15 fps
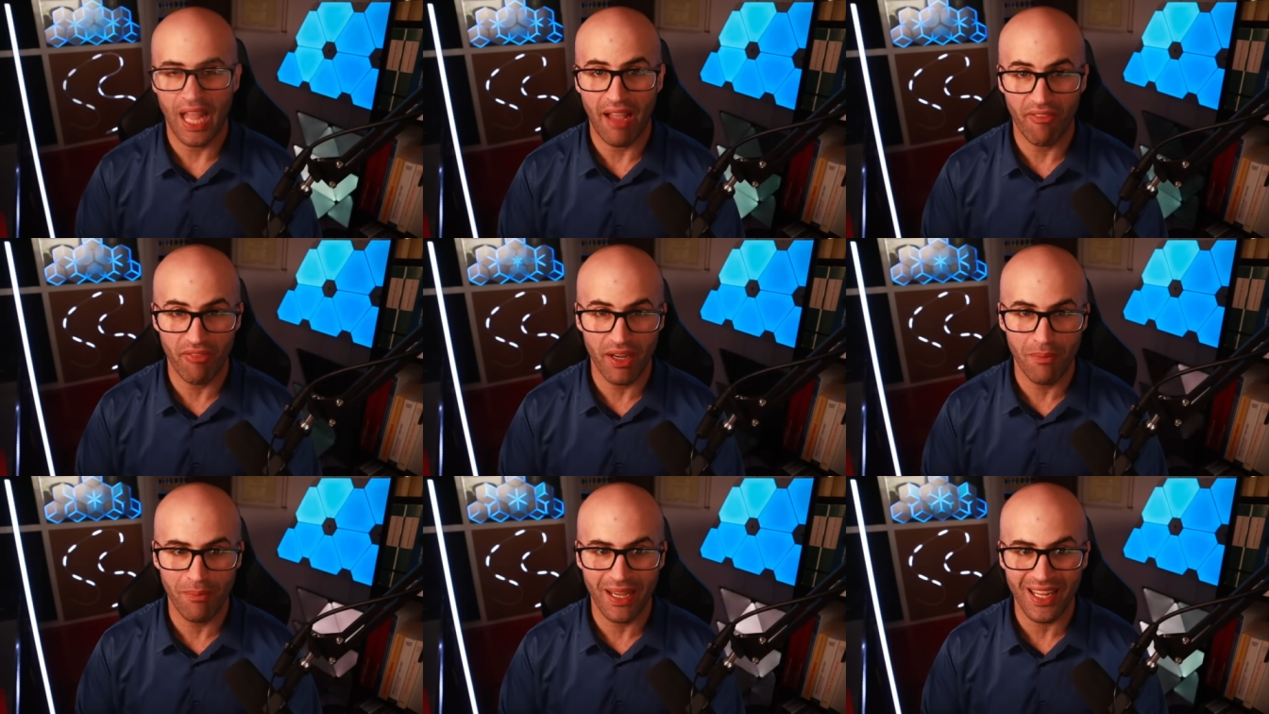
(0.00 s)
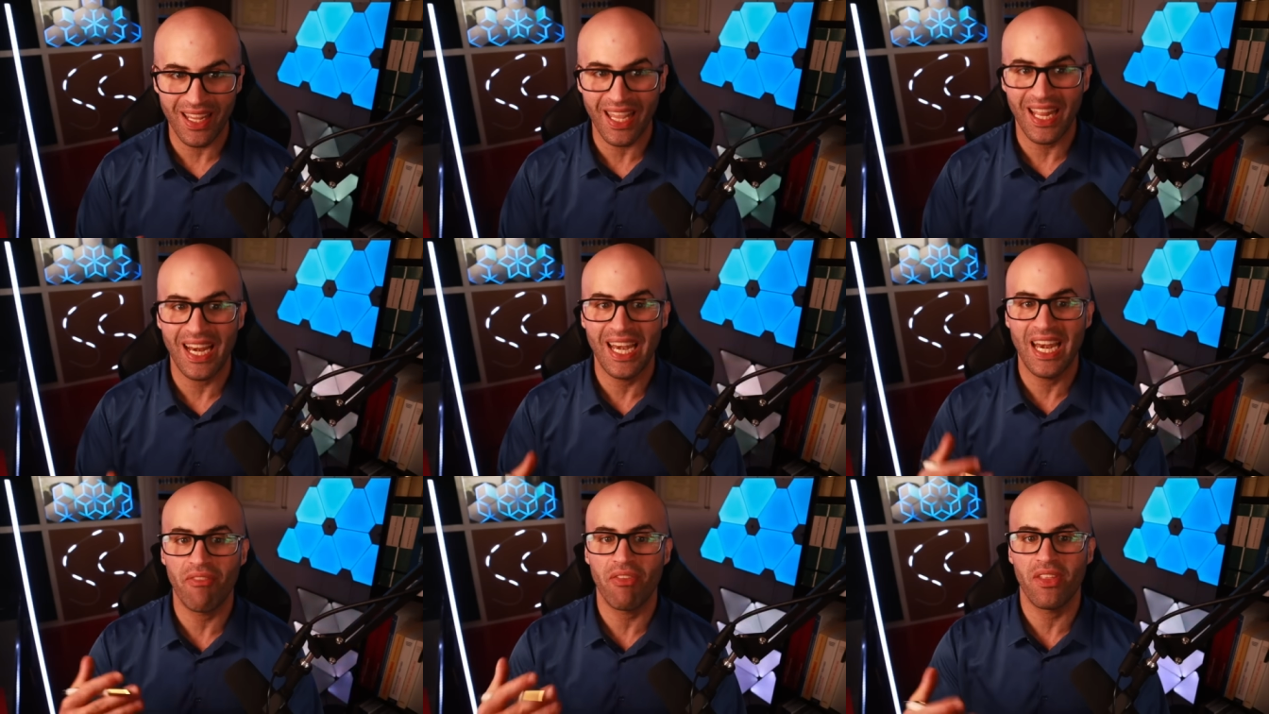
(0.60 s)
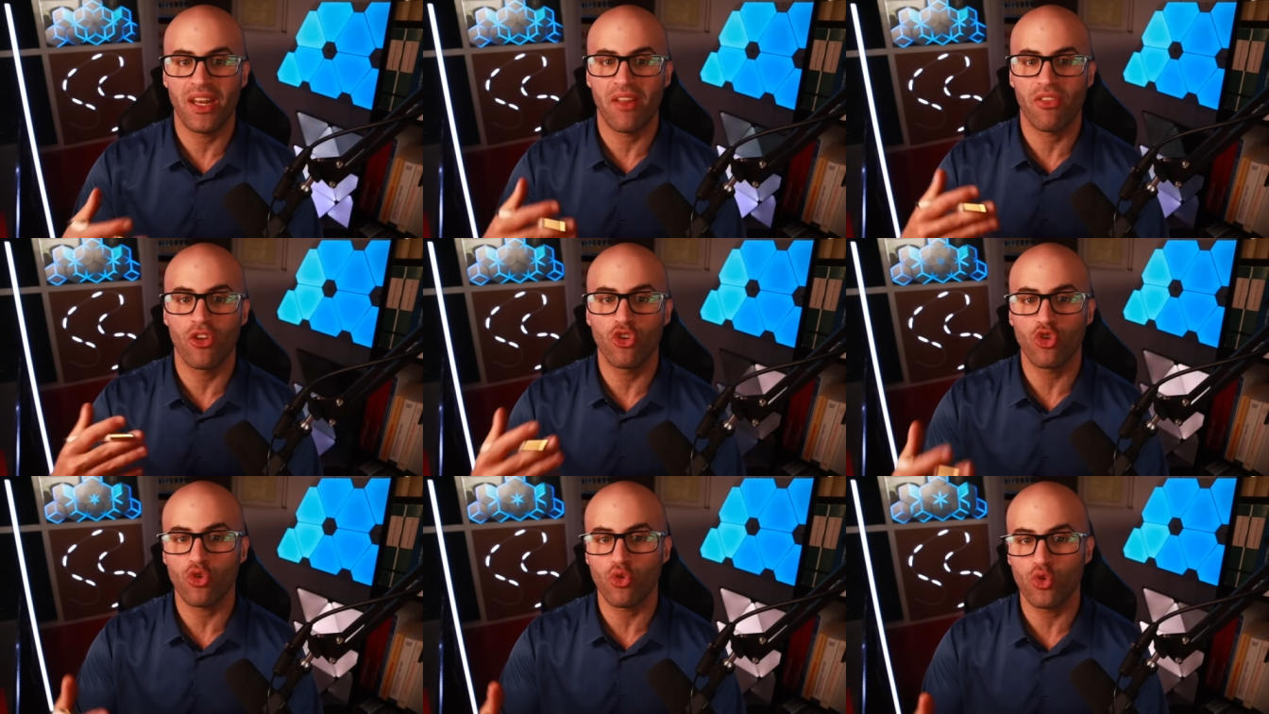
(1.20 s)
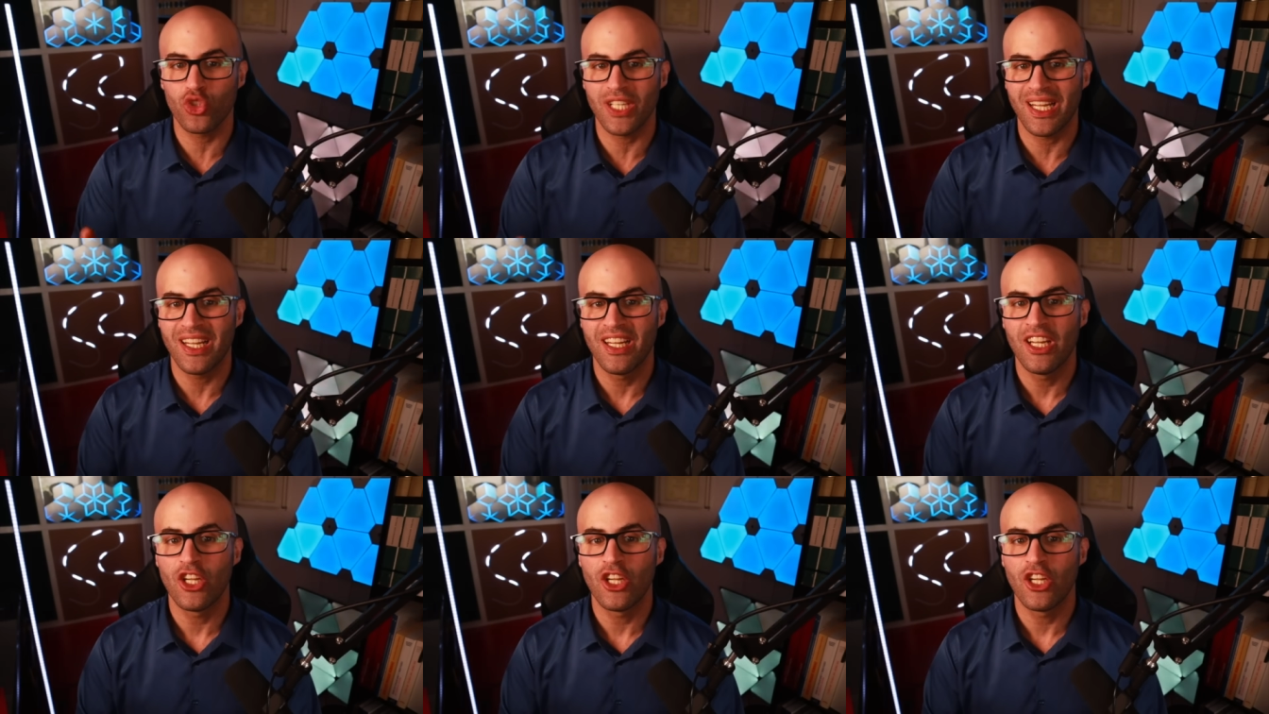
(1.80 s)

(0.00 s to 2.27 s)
Afirma que la Federación Rusa